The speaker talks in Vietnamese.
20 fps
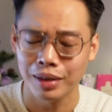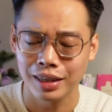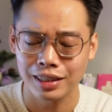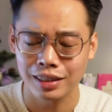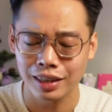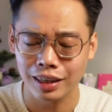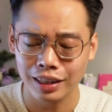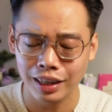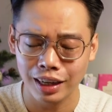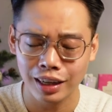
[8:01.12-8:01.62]
ở bên
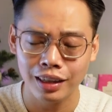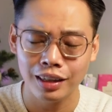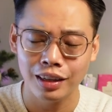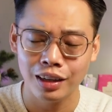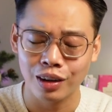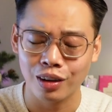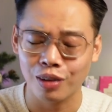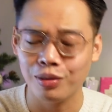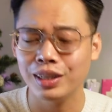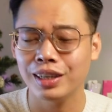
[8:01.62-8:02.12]
dưới nhá
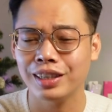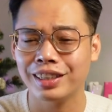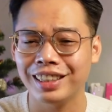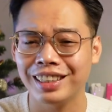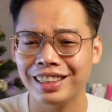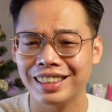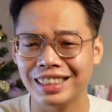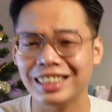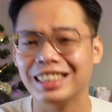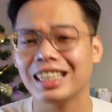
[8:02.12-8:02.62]
còn bây giờ
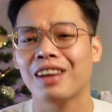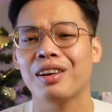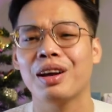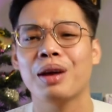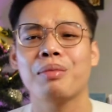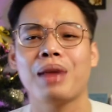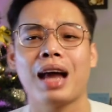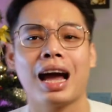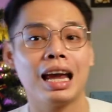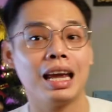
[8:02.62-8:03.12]
thì xin chào và
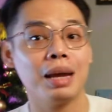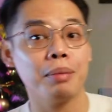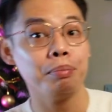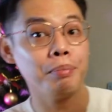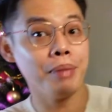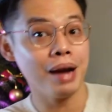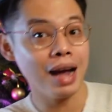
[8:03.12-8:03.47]
hẹn gặp lại